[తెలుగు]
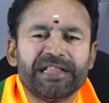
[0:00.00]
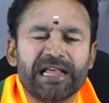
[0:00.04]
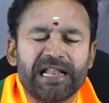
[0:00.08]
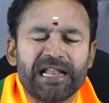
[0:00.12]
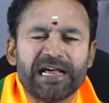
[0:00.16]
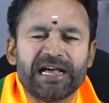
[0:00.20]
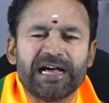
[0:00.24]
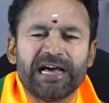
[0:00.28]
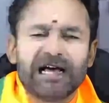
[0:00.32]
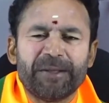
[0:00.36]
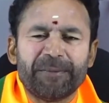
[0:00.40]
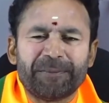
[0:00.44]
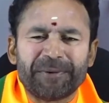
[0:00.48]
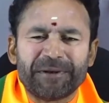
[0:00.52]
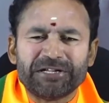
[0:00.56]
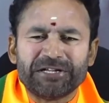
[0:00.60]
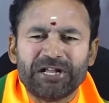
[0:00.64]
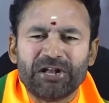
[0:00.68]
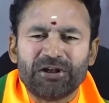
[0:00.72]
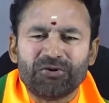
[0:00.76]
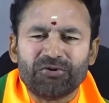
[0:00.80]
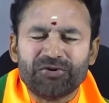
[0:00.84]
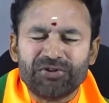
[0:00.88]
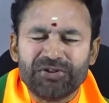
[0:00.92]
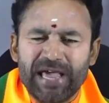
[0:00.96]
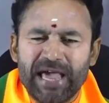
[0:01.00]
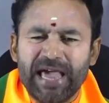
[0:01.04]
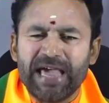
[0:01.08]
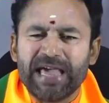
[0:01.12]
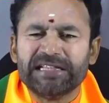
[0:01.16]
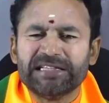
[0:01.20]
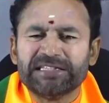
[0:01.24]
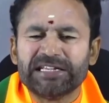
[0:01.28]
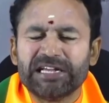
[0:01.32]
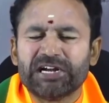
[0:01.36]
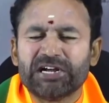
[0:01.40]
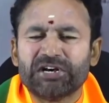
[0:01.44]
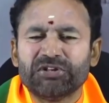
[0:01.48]
తెలంగాణ ప్రజలకు
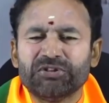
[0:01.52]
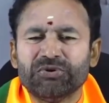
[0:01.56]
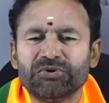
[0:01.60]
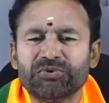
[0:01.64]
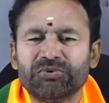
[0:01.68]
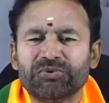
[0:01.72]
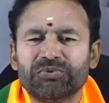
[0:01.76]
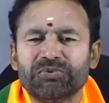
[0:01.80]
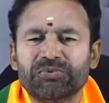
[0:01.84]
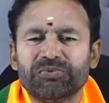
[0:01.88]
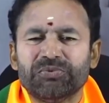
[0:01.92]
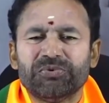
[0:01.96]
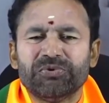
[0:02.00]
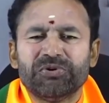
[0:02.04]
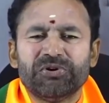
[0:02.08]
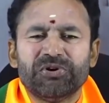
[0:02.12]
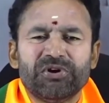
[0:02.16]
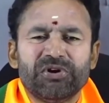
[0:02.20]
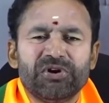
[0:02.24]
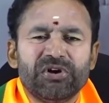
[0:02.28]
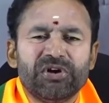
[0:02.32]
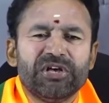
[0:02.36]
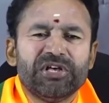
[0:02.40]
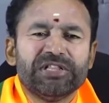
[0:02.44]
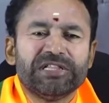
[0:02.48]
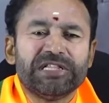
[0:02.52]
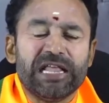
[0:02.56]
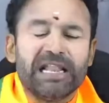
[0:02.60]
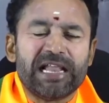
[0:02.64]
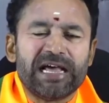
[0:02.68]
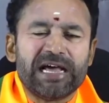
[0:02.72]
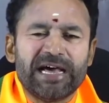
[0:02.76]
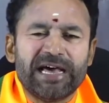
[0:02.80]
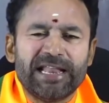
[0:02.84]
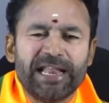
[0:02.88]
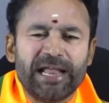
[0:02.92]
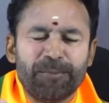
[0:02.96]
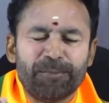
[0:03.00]
న్యాయం జరగదు
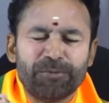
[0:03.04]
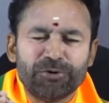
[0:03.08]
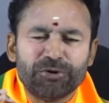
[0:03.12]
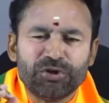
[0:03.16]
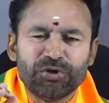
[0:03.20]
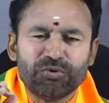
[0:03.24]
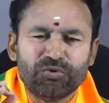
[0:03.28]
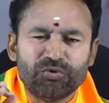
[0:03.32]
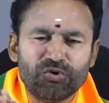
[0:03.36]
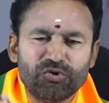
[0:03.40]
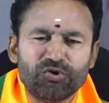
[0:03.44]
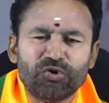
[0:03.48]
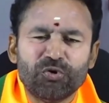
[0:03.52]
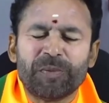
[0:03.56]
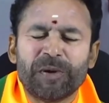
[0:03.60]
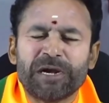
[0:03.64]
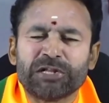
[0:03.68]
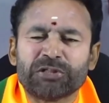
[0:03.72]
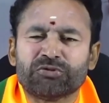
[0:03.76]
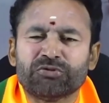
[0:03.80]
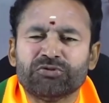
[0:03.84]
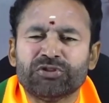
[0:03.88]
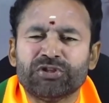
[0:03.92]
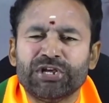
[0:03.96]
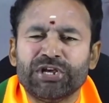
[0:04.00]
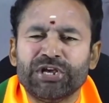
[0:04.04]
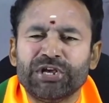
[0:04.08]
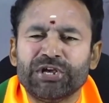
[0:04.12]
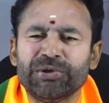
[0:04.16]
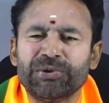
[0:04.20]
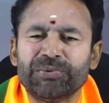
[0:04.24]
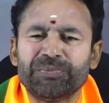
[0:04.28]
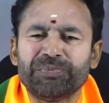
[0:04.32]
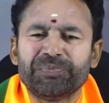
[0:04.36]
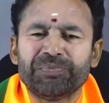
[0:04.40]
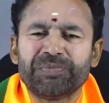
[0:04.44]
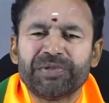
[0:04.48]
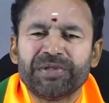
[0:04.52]
తెలంగాణ అభివృద్ధి కుంటుపడుతుంది
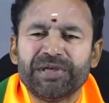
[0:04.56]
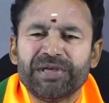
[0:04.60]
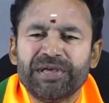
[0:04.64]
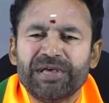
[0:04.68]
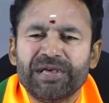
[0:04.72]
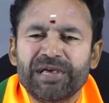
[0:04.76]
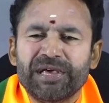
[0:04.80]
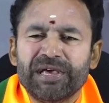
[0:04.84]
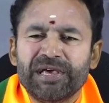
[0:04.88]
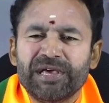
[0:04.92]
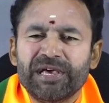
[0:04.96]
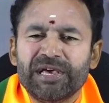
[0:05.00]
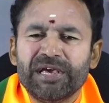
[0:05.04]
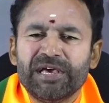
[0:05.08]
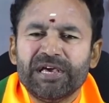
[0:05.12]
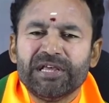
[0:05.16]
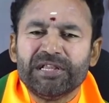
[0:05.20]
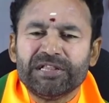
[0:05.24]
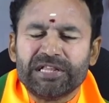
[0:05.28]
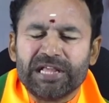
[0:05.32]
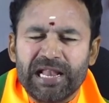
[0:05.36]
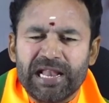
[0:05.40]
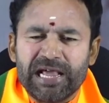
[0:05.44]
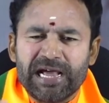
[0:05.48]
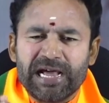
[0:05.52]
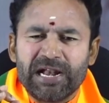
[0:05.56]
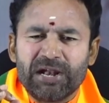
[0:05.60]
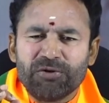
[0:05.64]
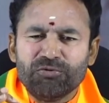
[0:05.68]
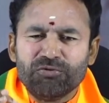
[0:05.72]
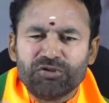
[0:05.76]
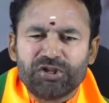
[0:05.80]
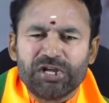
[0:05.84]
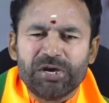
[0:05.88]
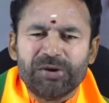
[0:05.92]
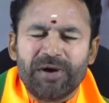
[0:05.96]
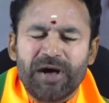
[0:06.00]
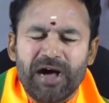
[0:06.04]
తెలంగాణ
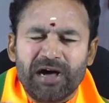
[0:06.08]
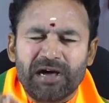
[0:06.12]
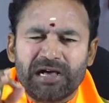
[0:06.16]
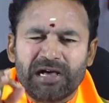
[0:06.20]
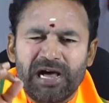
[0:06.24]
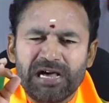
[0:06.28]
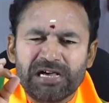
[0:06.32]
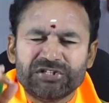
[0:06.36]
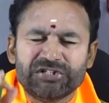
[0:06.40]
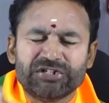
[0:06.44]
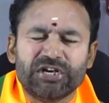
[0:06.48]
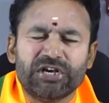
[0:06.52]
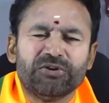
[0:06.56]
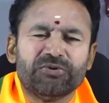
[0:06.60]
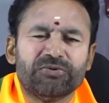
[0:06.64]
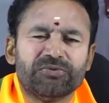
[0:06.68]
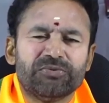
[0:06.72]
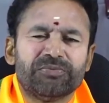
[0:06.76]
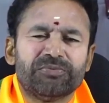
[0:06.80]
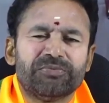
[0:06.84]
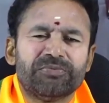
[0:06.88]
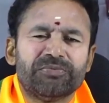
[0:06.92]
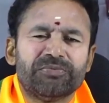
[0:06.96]
ఉద్యమ ఆకాంక్షలు